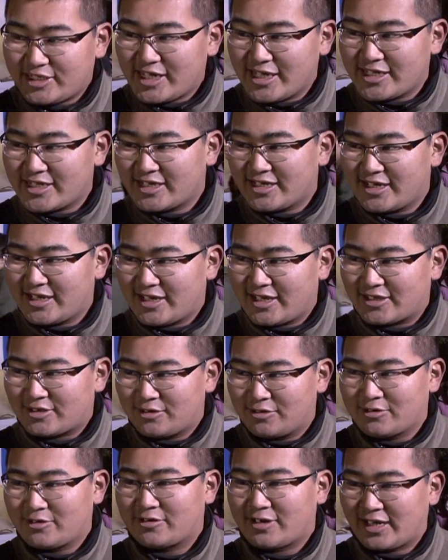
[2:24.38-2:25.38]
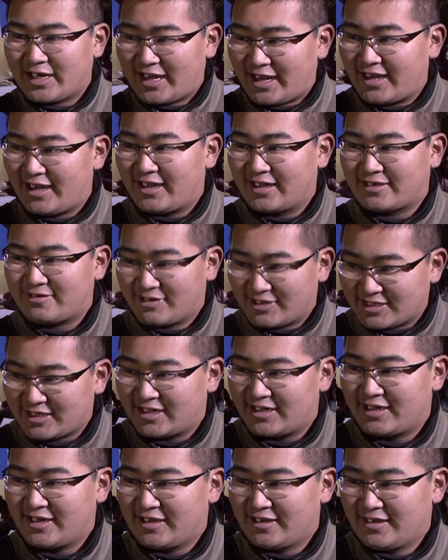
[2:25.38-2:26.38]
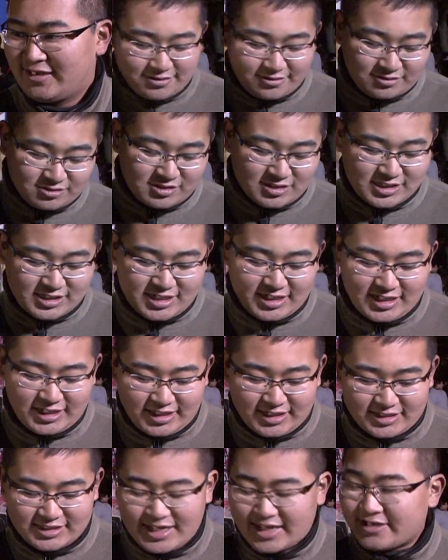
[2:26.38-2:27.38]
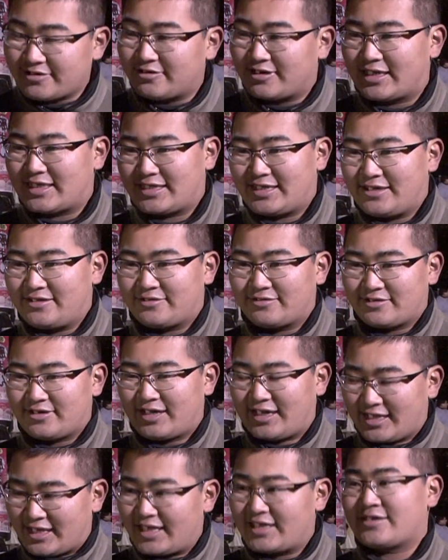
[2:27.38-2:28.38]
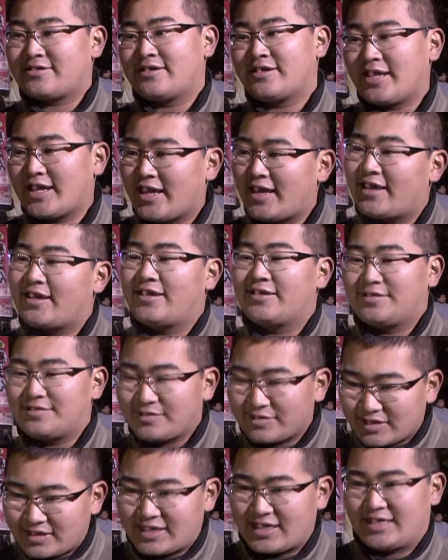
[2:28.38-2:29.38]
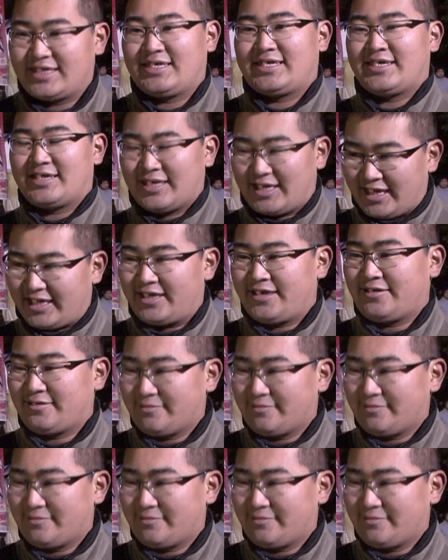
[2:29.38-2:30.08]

転車で東京から来ました今年最後だっていうことなんでそれで来たんですよね